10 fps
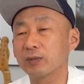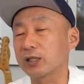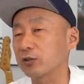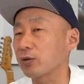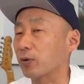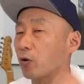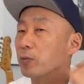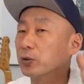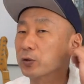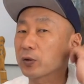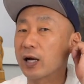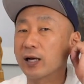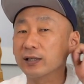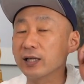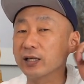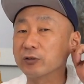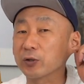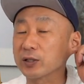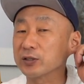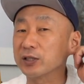まあ、例えば小物とかイヤリング
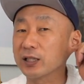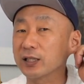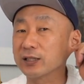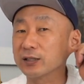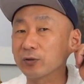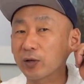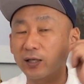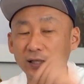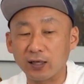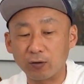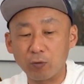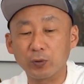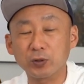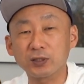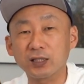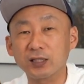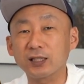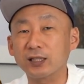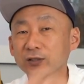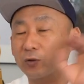とかついてたりとか、なんか小物つけて
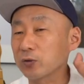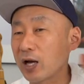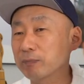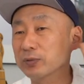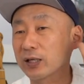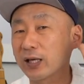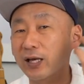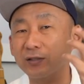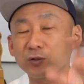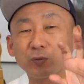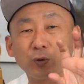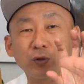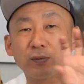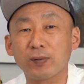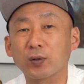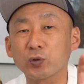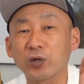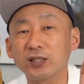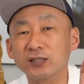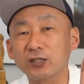たり、そこのアップだけちょっともうこのままこ
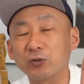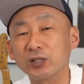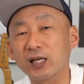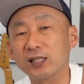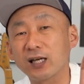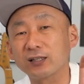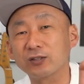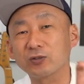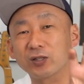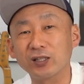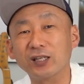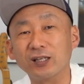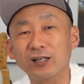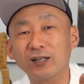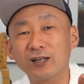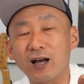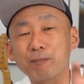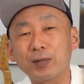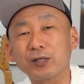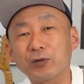のレンズで撮りたいなっていう時にあ
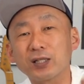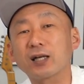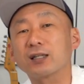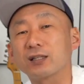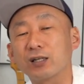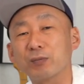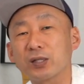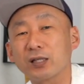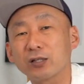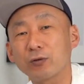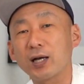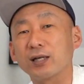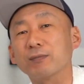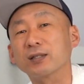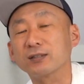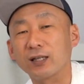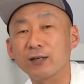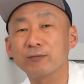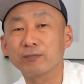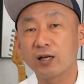んまり寄れなかったりみたいなのはありますね。
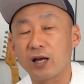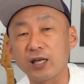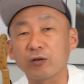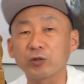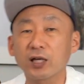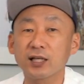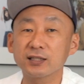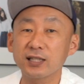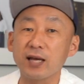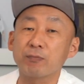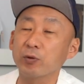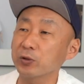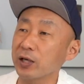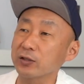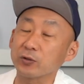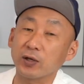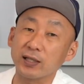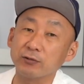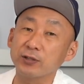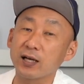はい、こんな感じでポートレートと
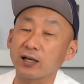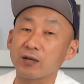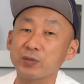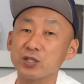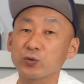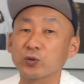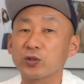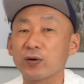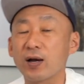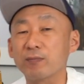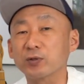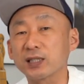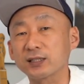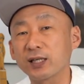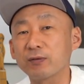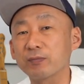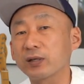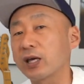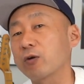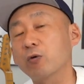かね普段からピーチフォトではもう撮
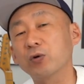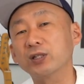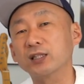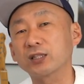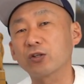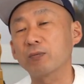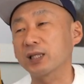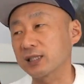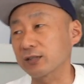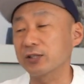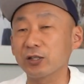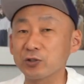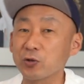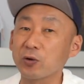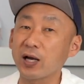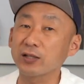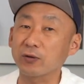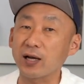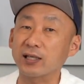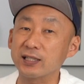影結構多いんですけど、まだ作例の紹介
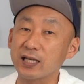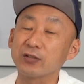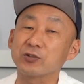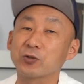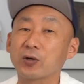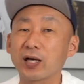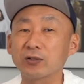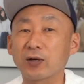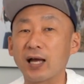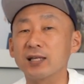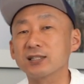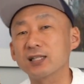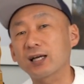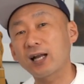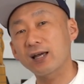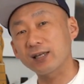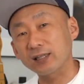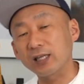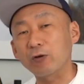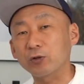とか機材の紹介とかしながら
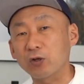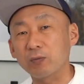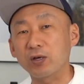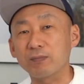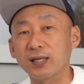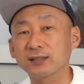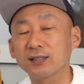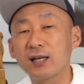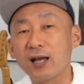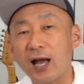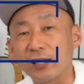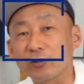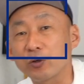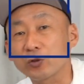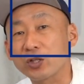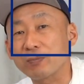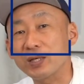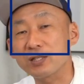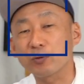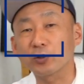やっていこうと思います。はい、ということで
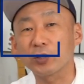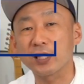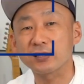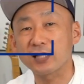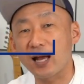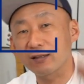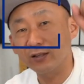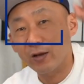ピーチフォトでした。